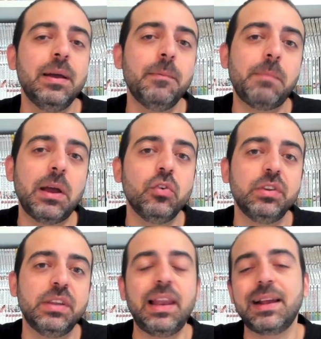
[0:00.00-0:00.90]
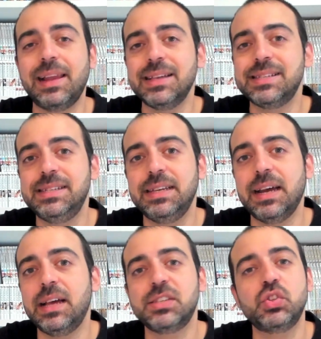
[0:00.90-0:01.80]
ma non la
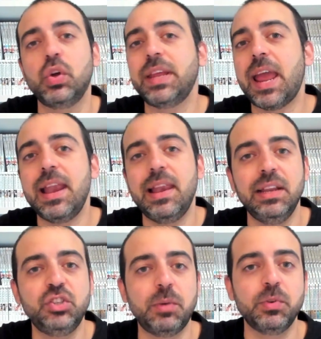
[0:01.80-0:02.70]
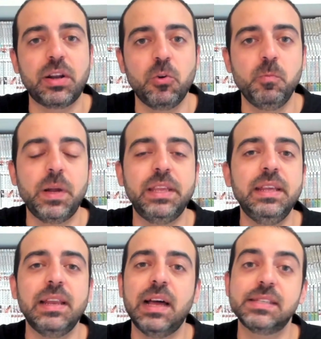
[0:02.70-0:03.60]
classica storiella, diciamo, tra compagni
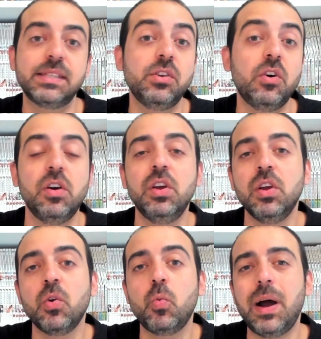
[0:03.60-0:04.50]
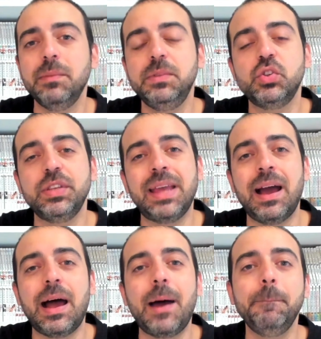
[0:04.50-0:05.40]
di classe, no Qua
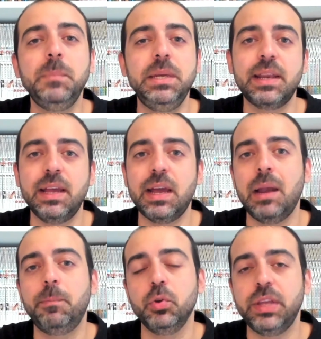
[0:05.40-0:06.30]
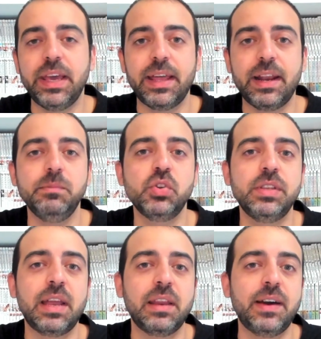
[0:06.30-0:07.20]
bisogna ambire al potere,
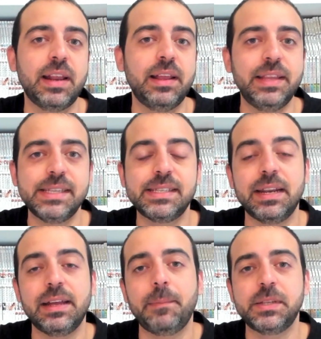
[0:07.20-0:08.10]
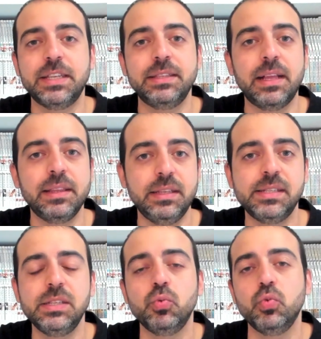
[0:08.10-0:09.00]
bisogna arrivare ad essere rappresentanti di
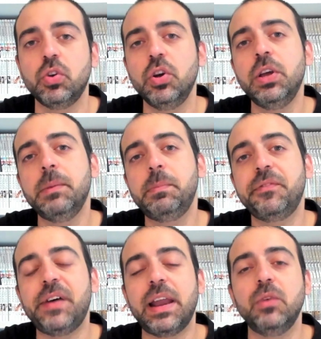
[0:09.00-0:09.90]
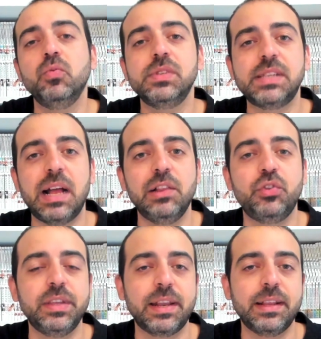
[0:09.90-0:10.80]
istituto per fare un
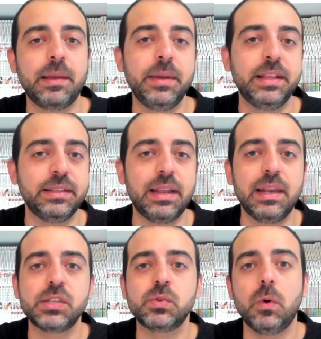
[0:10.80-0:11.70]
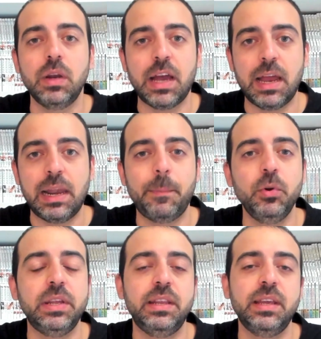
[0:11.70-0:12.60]
salto direttamente dalla scuola alla
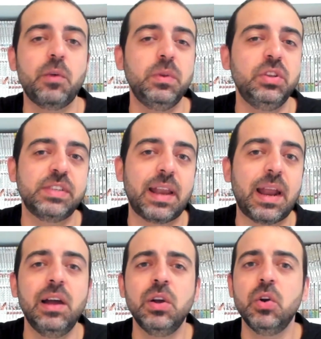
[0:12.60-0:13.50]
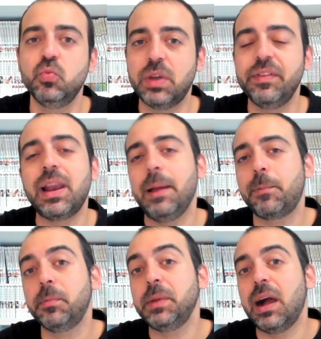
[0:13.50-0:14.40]
politica e quindi ci sarà una vera e
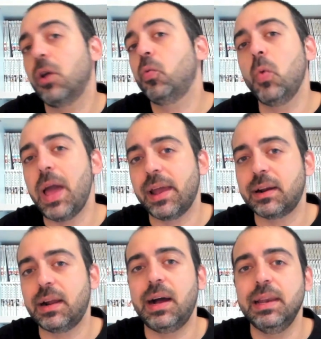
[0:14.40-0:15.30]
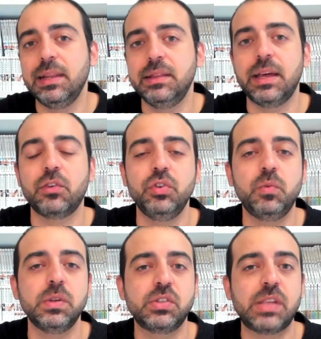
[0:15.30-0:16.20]
propria guerra all'interno di,
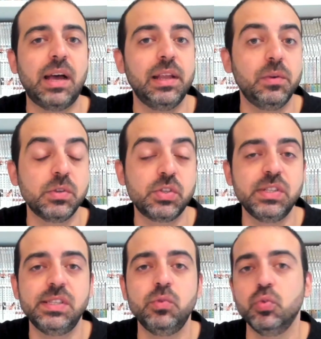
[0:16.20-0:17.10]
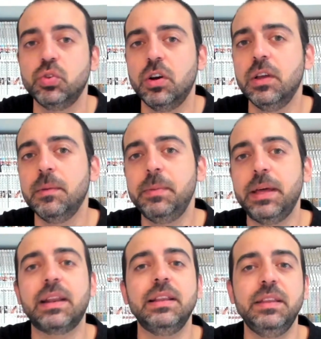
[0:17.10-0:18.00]
questa, di questo istituto
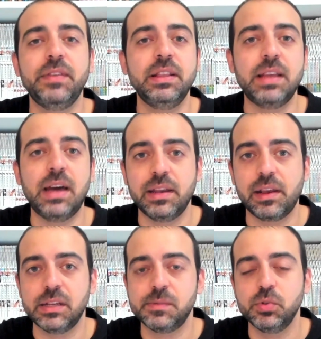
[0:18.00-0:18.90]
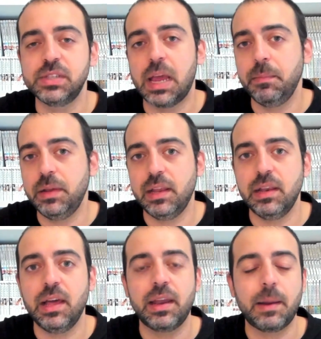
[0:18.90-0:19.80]
per diventarne il responsabile,
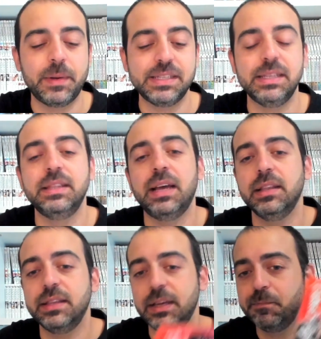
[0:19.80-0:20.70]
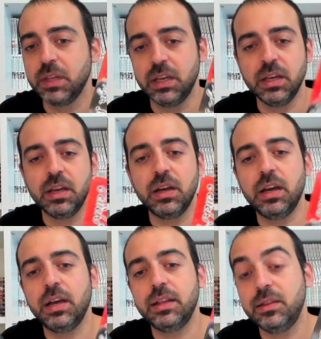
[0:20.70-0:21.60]
il rappresentante.
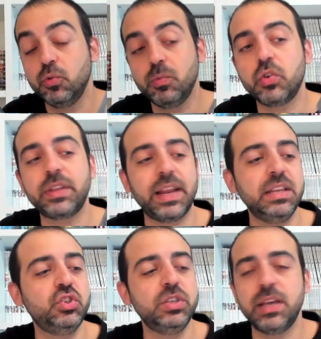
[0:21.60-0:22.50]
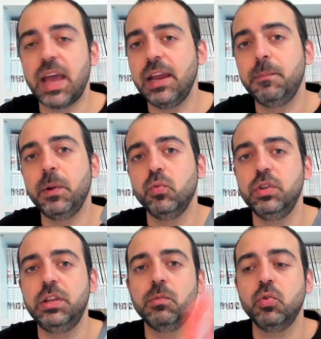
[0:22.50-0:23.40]
Eh, il numero 13 è il
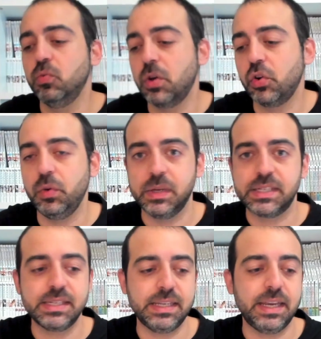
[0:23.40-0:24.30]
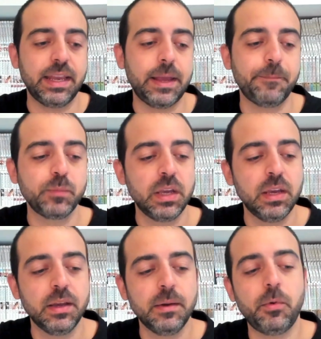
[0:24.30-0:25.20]
penultimo numero di questa serie.
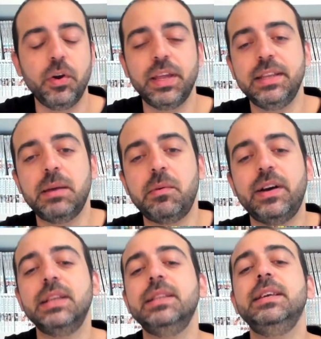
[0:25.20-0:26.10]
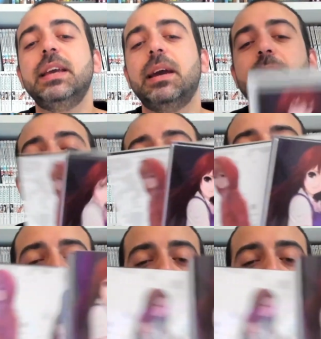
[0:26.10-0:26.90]
Poi andiamo avanti e abbiamo invece